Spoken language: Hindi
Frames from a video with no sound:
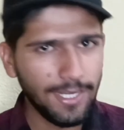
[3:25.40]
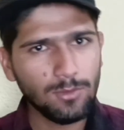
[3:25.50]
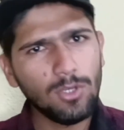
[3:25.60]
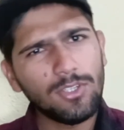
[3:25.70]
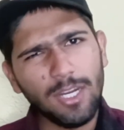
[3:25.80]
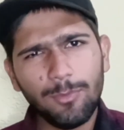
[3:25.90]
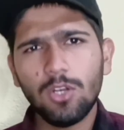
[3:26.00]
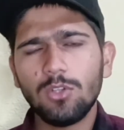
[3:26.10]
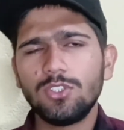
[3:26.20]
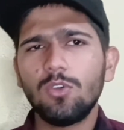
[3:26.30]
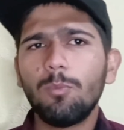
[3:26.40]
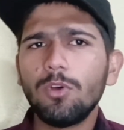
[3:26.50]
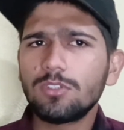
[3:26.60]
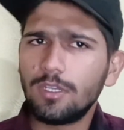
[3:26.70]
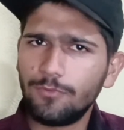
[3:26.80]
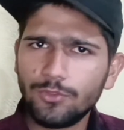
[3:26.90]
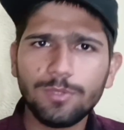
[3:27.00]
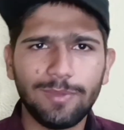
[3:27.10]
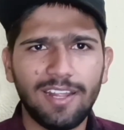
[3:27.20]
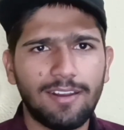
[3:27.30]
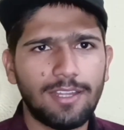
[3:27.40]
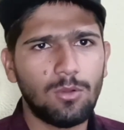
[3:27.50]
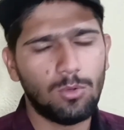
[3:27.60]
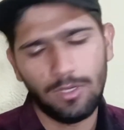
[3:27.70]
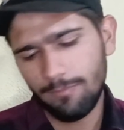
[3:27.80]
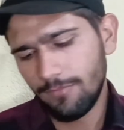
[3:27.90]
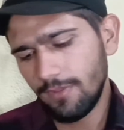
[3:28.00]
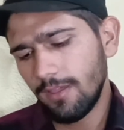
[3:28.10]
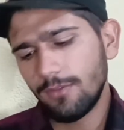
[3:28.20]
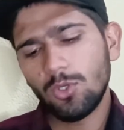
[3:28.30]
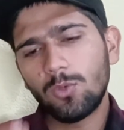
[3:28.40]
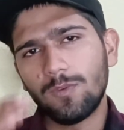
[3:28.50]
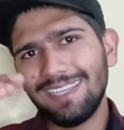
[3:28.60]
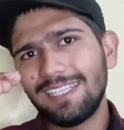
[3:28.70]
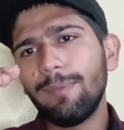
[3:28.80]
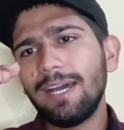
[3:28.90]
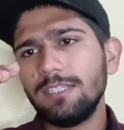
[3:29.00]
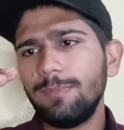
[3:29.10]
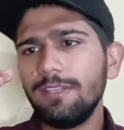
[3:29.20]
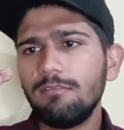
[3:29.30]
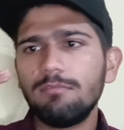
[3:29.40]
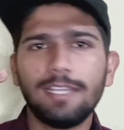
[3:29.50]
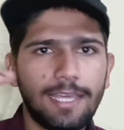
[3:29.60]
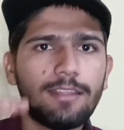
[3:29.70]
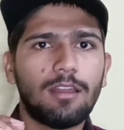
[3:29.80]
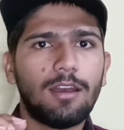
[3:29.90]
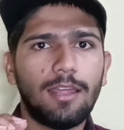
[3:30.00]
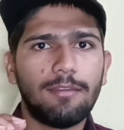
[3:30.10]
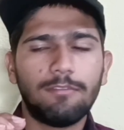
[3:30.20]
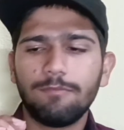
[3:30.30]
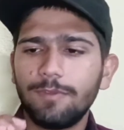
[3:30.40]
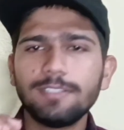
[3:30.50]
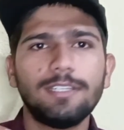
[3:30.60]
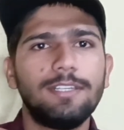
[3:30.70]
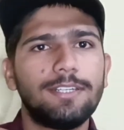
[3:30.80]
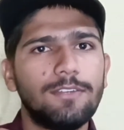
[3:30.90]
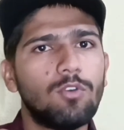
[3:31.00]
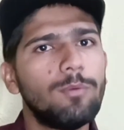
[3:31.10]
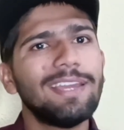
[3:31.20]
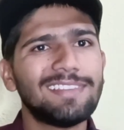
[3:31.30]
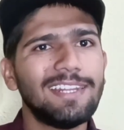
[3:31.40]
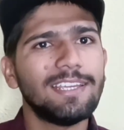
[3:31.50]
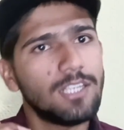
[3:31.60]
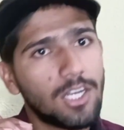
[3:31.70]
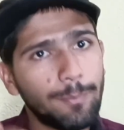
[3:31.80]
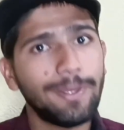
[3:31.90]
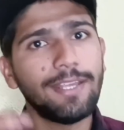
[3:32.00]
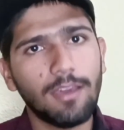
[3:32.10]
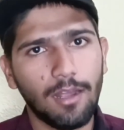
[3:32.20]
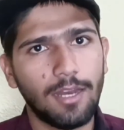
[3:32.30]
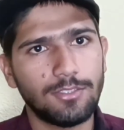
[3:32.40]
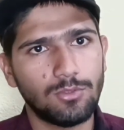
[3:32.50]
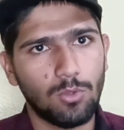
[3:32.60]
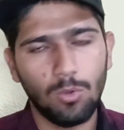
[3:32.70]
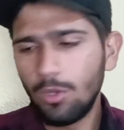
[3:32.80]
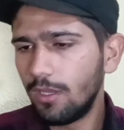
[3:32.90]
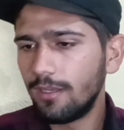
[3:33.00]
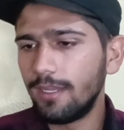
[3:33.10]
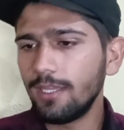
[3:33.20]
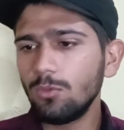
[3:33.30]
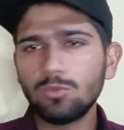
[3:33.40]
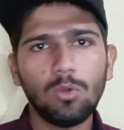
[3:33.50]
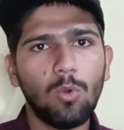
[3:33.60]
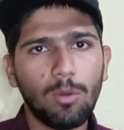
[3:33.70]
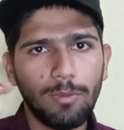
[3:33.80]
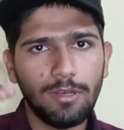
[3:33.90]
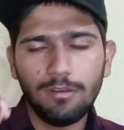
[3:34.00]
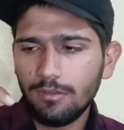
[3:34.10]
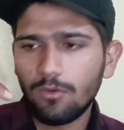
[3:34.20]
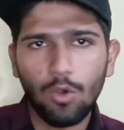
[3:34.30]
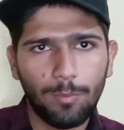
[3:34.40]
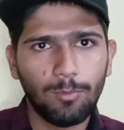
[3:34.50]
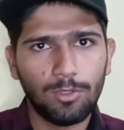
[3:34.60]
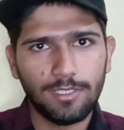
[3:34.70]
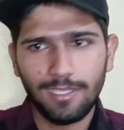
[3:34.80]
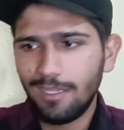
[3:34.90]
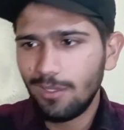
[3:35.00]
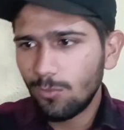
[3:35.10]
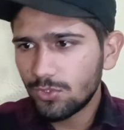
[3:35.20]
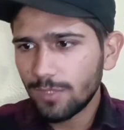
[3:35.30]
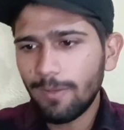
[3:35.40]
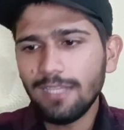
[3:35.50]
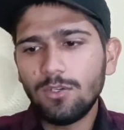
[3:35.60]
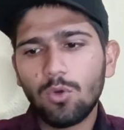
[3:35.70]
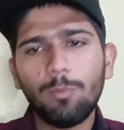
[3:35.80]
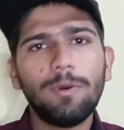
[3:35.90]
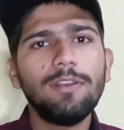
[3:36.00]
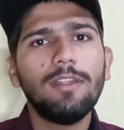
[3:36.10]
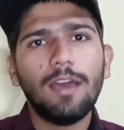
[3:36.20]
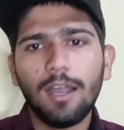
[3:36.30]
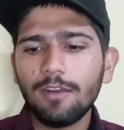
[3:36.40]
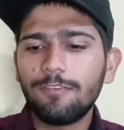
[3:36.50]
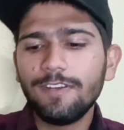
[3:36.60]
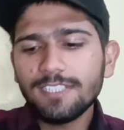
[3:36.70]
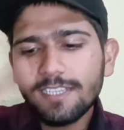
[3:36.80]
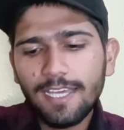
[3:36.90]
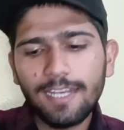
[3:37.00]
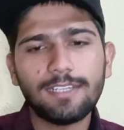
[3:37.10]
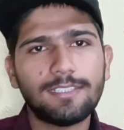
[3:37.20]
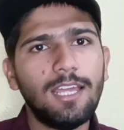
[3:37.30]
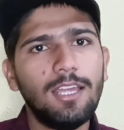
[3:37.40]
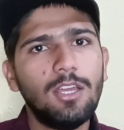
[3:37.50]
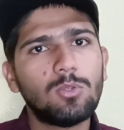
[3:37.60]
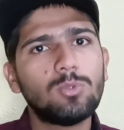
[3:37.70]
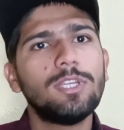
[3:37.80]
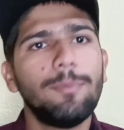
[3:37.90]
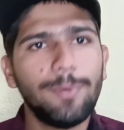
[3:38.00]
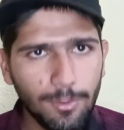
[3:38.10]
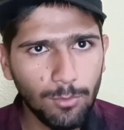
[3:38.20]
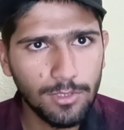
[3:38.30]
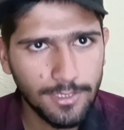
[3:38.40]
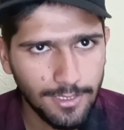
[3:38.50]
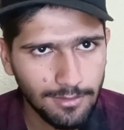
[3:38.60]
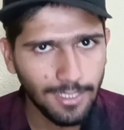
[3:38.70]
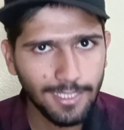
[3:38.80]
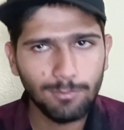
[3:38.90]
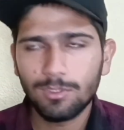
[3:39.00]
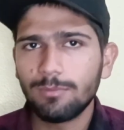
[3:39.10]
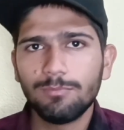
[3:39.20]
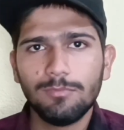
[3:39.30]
एक तो टर्मिनोलॉजी को बहुत कंफ्यूजिंग बना रखा है लोगों जो ट्वेल्थ के बाद भी तैयारी कर रहा है फिर से रीट की वो भी एक तरीके से रिपीट ही कर रहा है चीज़ों लेकिन उसको नॉर्मल ड्रॉपर बोल देते उसके बाद ड्रोपर अगर फिर से तैयारी करता है तो उसे रिपीटर बोल देते ताकि मतलब